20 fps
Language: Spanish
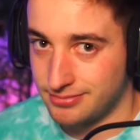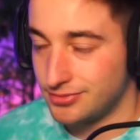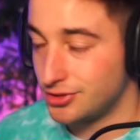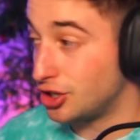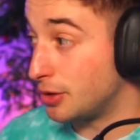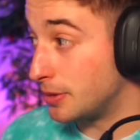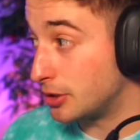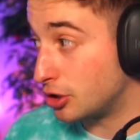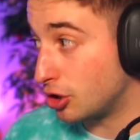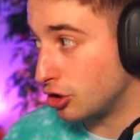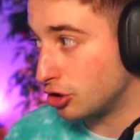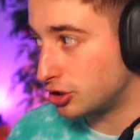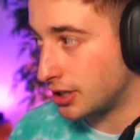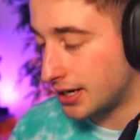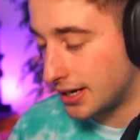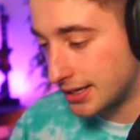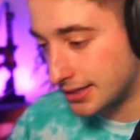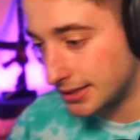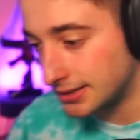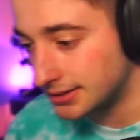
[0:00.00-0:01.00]
Yo meto dos
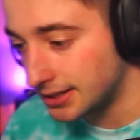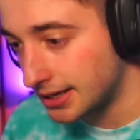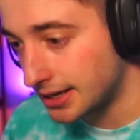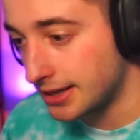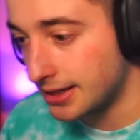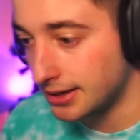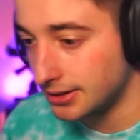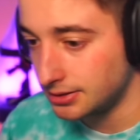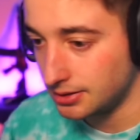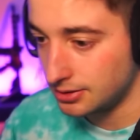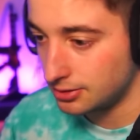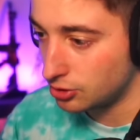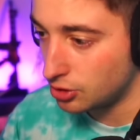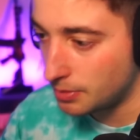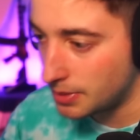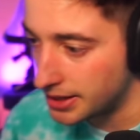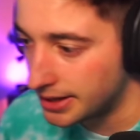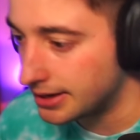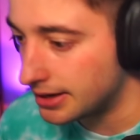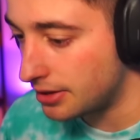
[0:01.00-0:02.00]
tarjetas seguidas, no
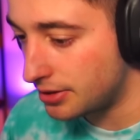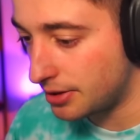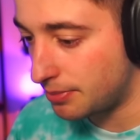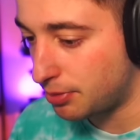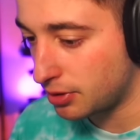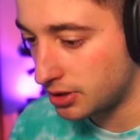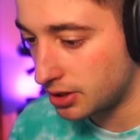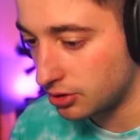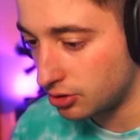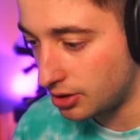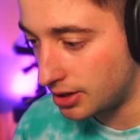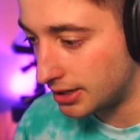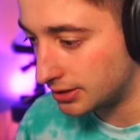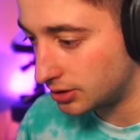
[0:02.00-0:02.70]
me dan el 10% de la